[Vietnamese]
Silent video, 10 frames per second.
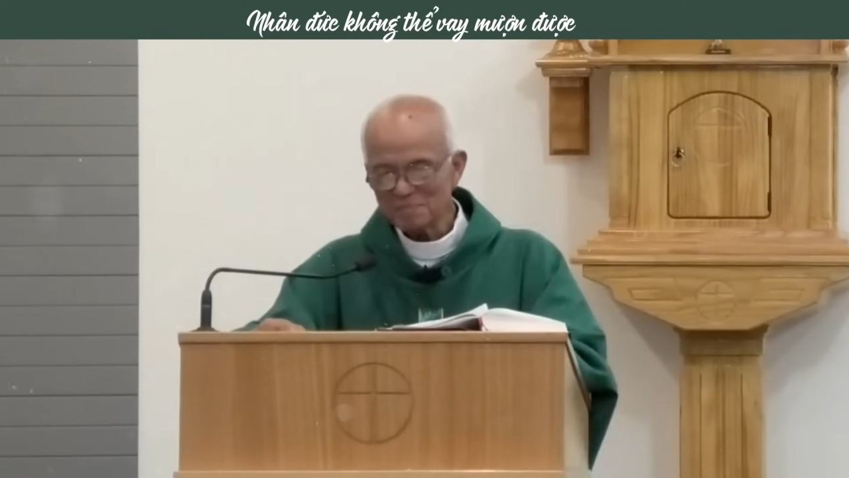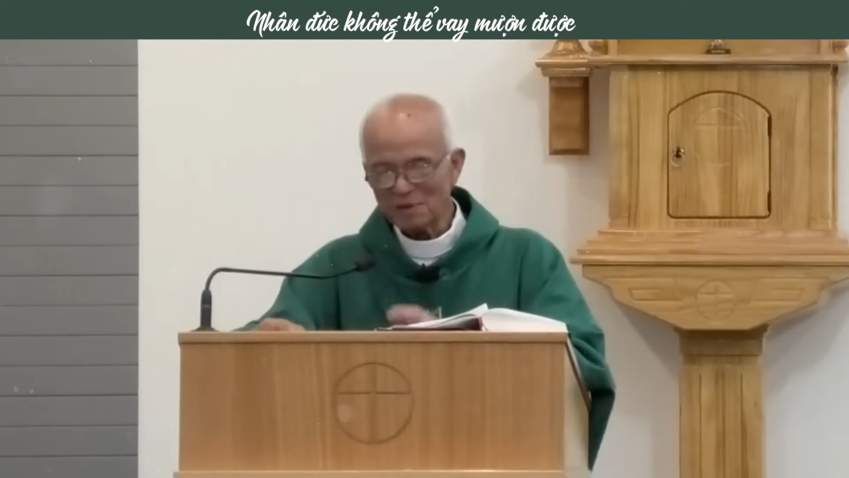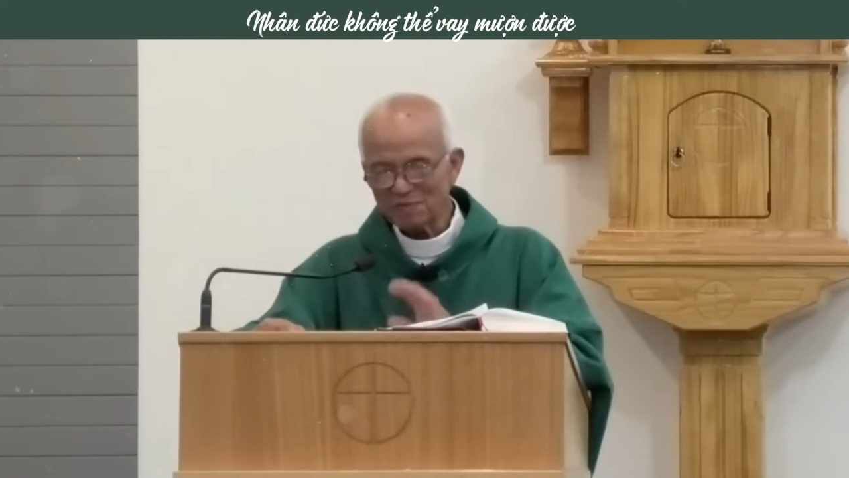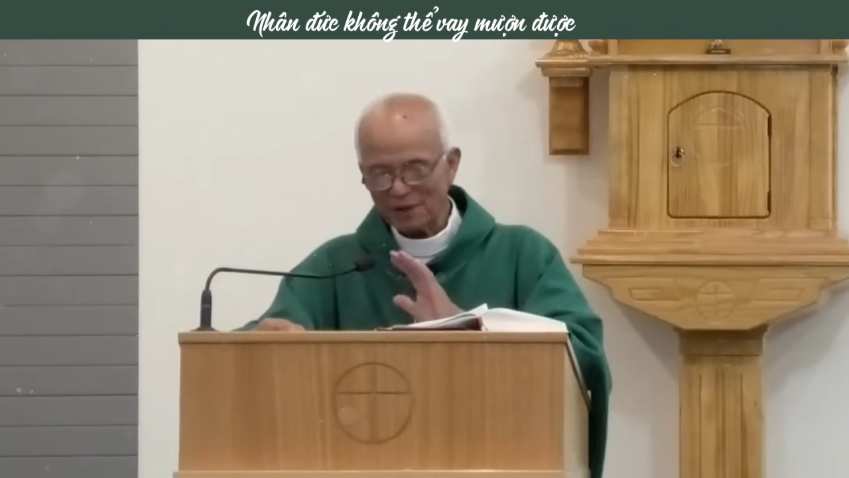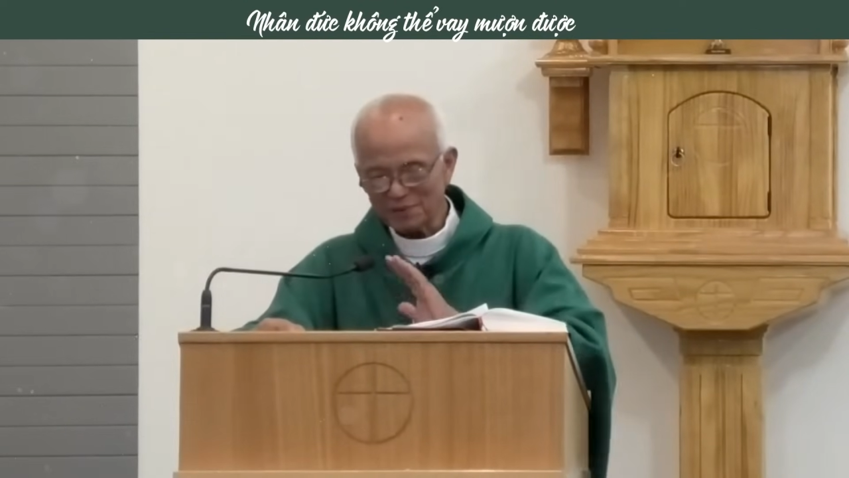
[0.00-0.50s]

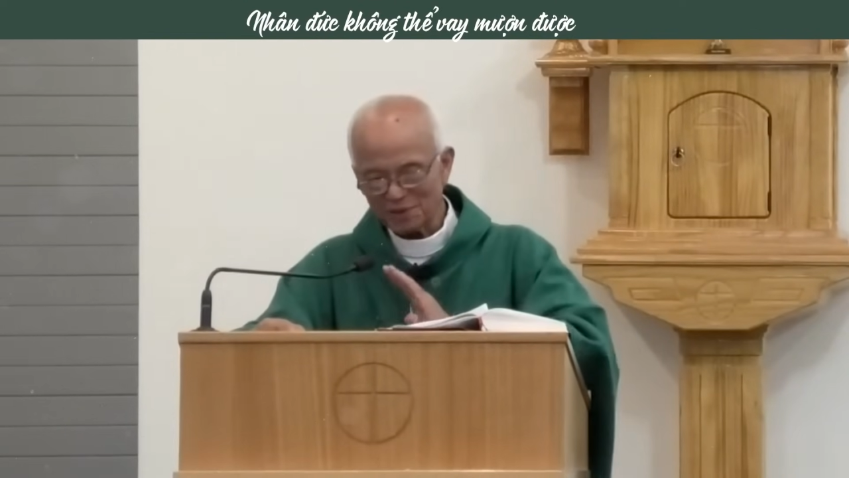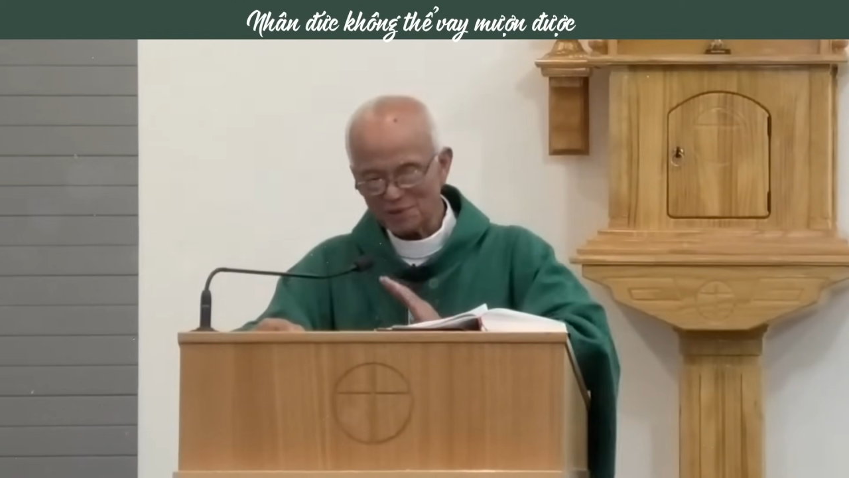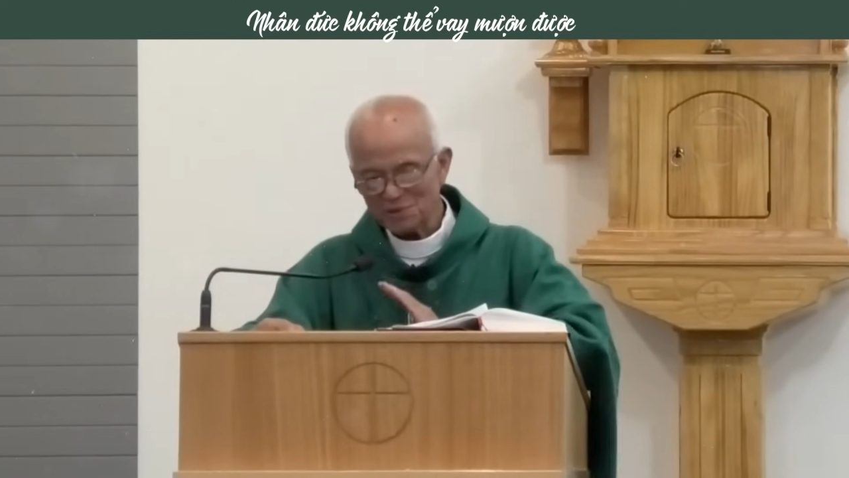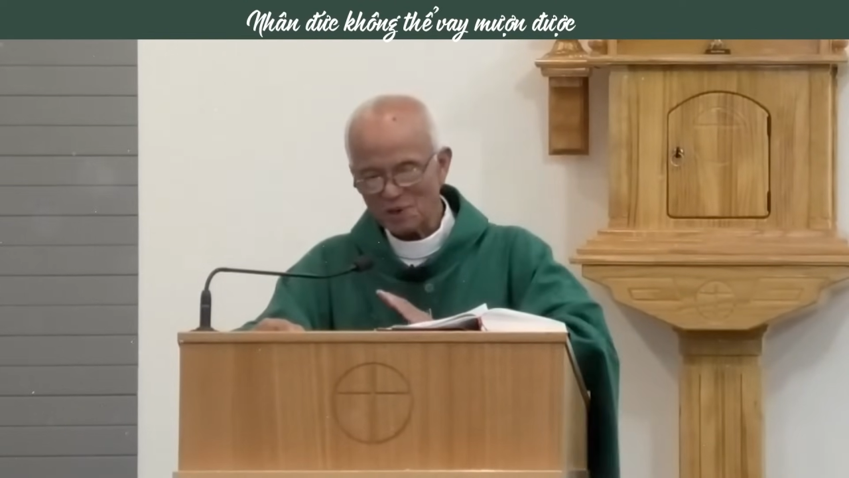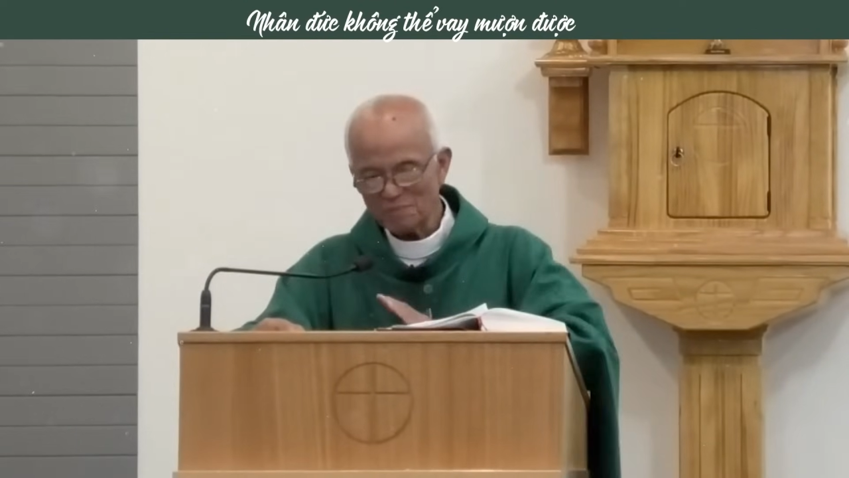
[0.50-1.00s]
mình phải
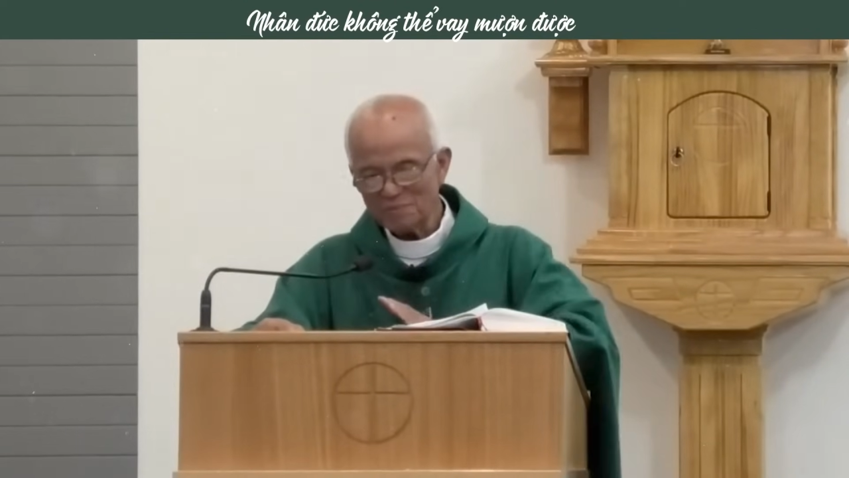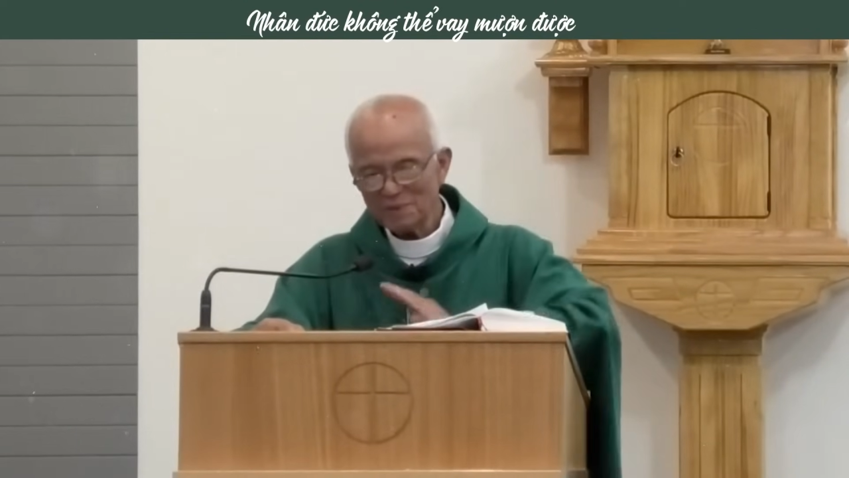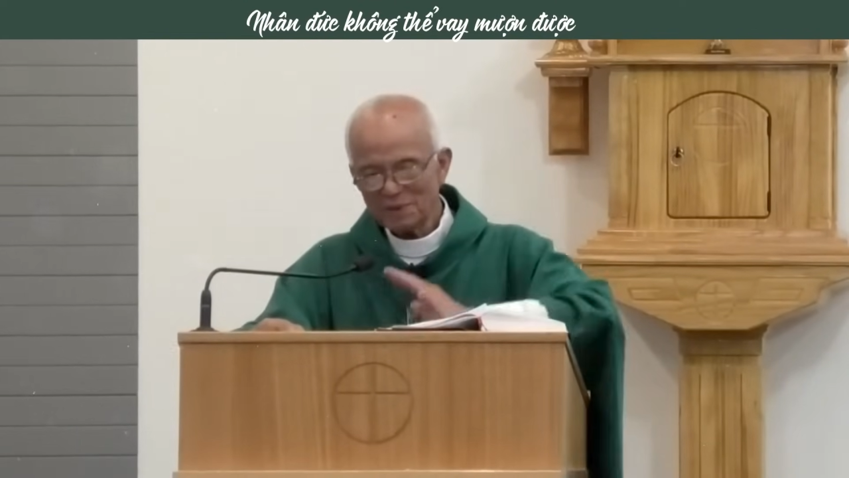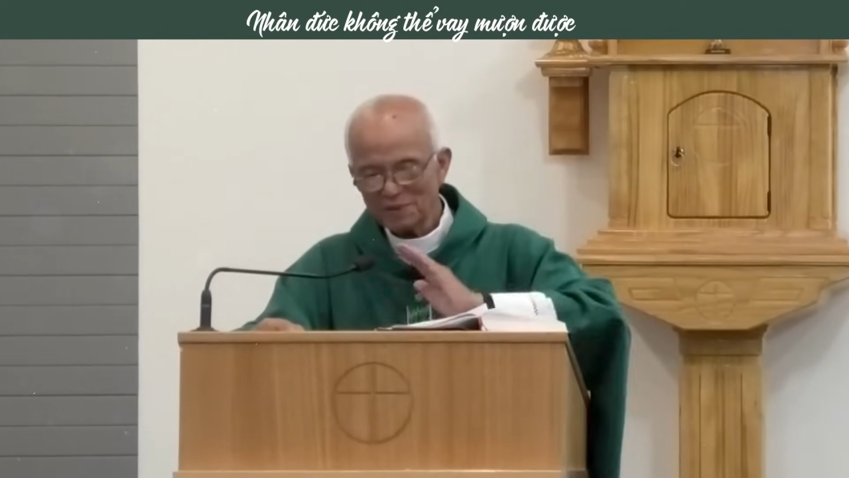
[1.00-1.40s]
tự sống